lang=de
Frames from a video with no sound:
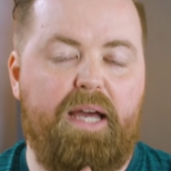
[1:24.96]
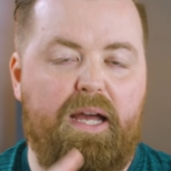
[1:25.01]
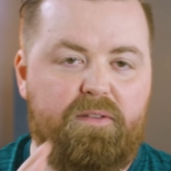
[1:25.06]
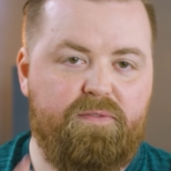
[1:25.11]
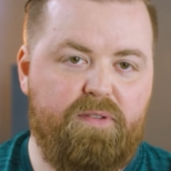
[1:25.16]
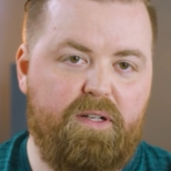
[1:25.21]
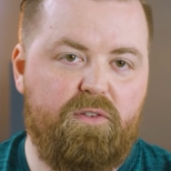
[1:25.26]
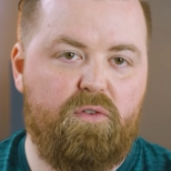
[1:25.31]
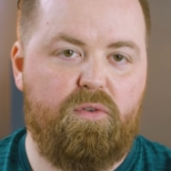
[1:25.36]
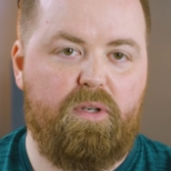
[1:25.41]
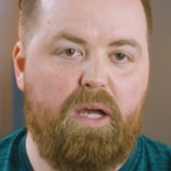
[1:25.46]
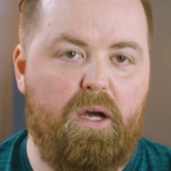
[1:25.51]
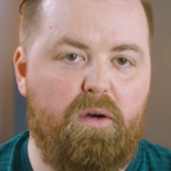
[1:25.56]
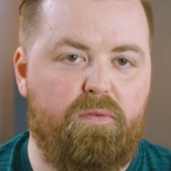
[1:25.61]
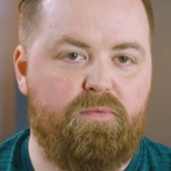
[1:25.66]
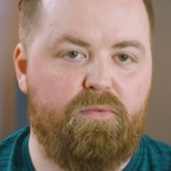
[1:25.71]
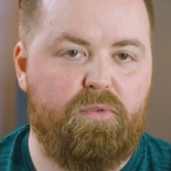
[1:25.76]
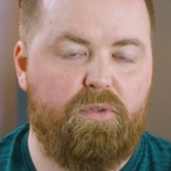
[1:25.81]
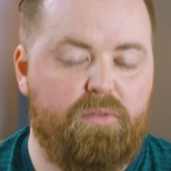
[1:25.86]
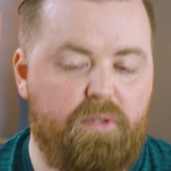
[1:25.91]
ihr anfangt zu
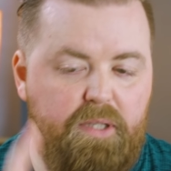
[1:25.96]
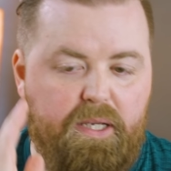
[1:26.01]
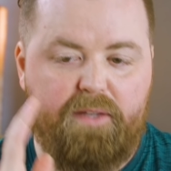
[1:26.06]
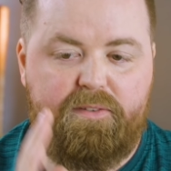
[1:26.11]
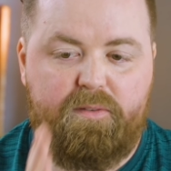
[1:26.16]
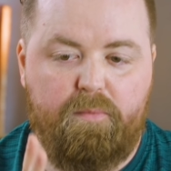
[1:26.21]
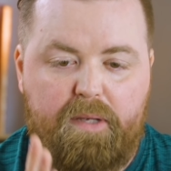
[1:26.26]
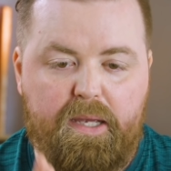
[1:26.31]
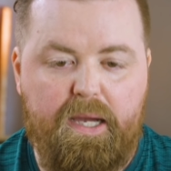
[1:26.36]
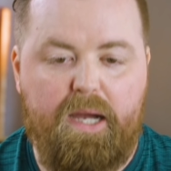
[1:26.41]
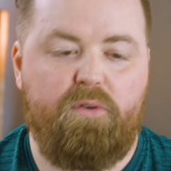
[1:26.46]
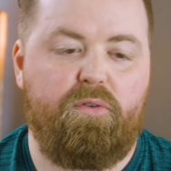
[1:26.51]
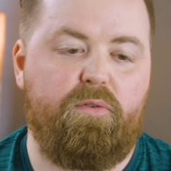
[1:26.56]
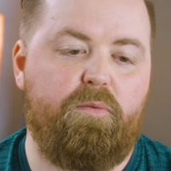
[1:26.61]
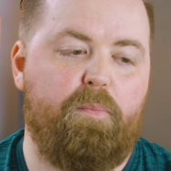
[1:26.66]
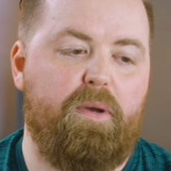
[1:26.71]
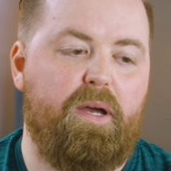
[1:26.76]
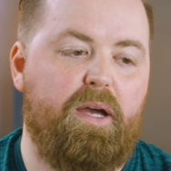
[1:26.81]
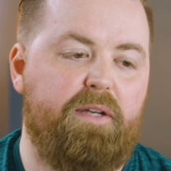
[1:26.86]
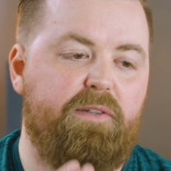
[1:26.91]
laufen und ihr erst im
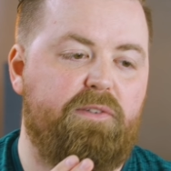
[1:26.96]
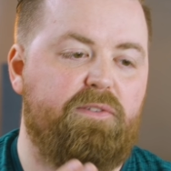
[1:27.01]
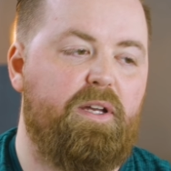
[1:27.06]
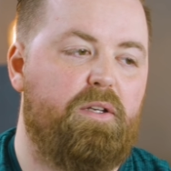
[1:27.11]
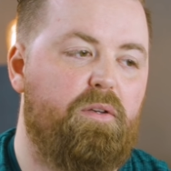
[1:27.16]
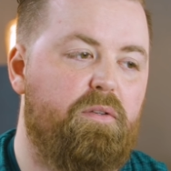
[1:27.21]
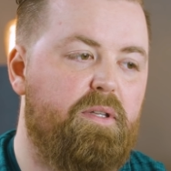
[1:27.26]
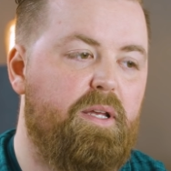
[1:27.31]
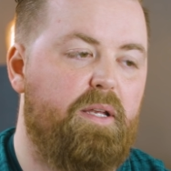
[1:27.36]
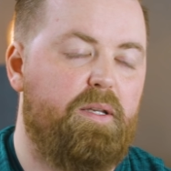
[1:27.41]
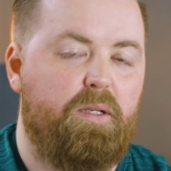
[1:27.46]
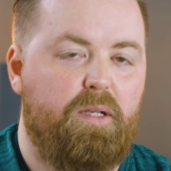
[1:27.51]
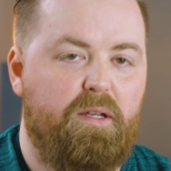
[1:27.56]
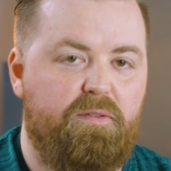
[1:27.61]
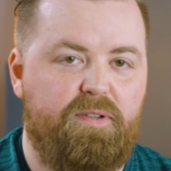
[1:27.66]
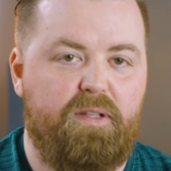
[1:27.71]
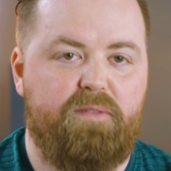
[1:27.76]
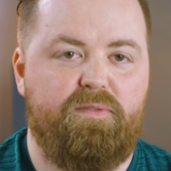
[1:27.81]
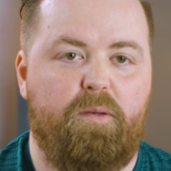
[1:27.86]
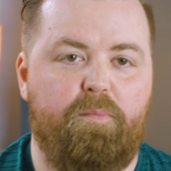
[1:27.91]
Cardio-Bereich seid und dann in der
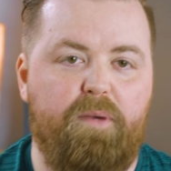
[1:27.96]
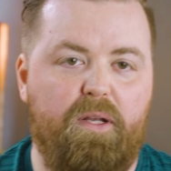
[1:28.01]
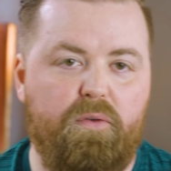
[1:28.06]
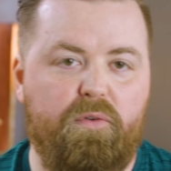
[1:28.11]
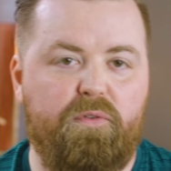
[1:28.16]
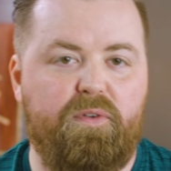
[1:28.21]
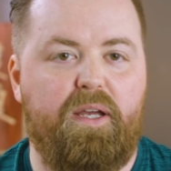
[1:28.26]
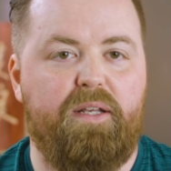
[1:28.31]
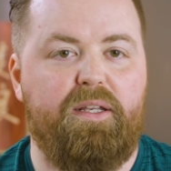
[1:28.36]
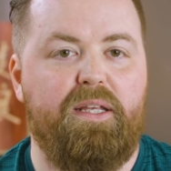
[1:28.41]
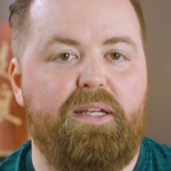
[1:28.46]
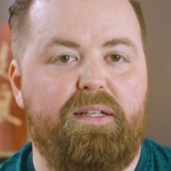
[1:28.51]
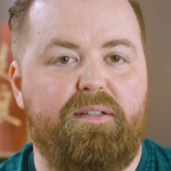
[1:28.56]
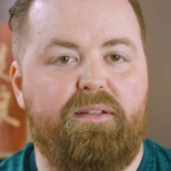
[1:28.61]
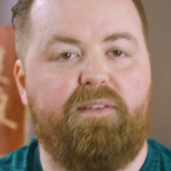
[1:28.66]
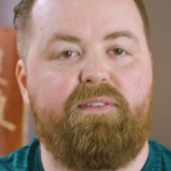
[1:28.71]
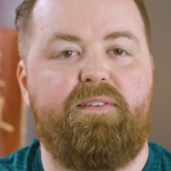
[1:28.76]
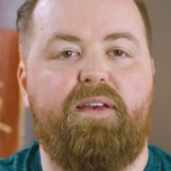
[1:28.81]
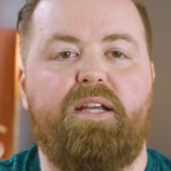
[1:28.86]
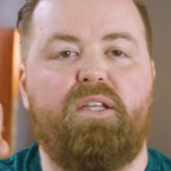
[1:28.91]
Fettverbrennung seid,
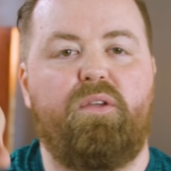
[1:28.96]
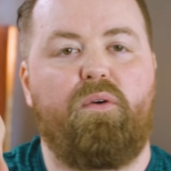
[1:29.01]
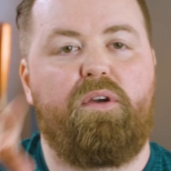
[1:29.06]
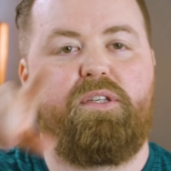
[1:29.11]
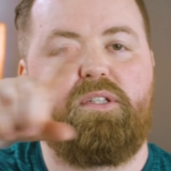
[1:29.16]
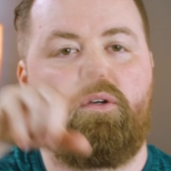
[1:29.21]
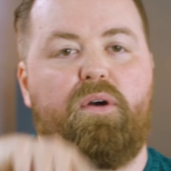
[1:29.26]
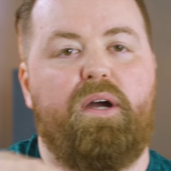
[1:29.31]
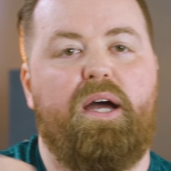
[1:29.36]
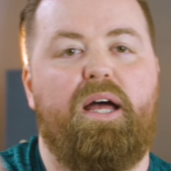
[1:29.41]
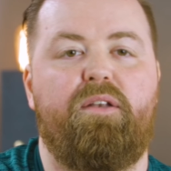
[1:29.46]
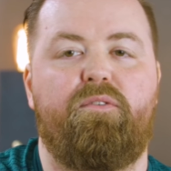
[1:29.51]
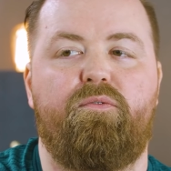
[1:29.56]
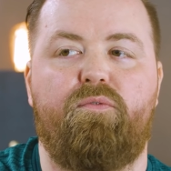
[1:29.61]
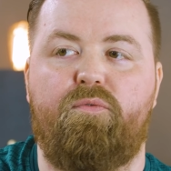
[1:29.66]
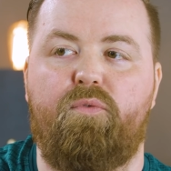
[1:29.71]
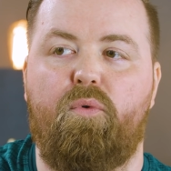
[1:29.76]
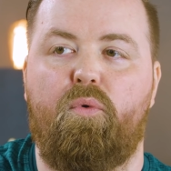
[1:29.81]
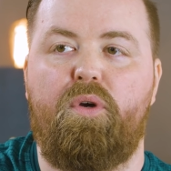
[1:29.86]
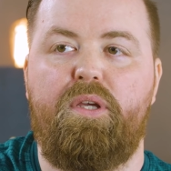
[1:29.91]
dann zeigt er euch auch an,
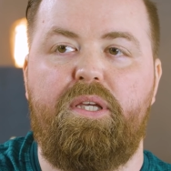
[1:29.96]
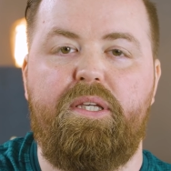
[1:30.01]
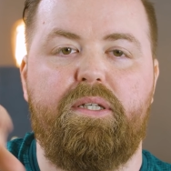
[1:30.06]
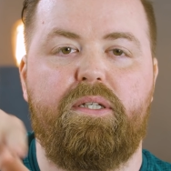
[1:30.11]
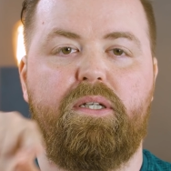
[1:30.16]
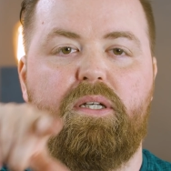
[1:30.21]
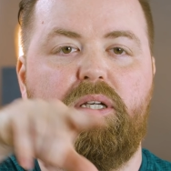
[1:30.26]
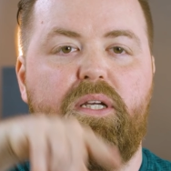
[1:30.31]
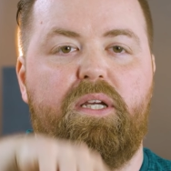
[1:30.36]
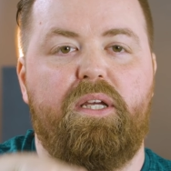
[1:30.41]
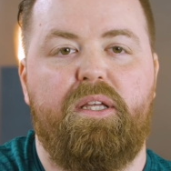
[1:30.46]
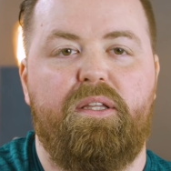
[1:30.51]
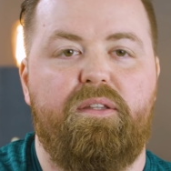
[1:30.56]
wo ihr